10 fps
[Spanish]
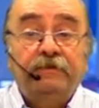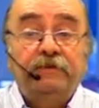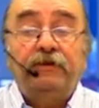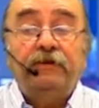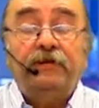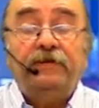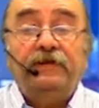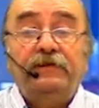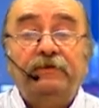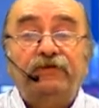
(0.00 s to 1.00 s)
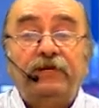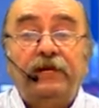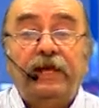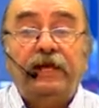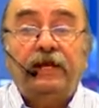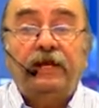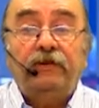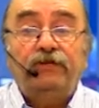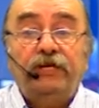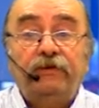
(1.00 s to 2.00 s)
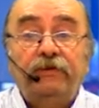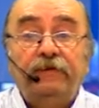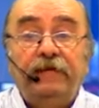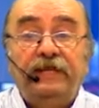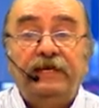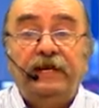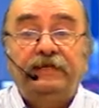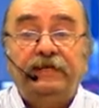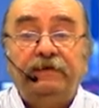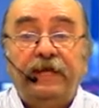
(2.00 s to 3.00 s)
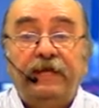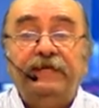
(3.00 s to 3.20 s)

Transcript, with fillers: Pero nos referiremos ahora al Consejo Deliberante y a la actividad,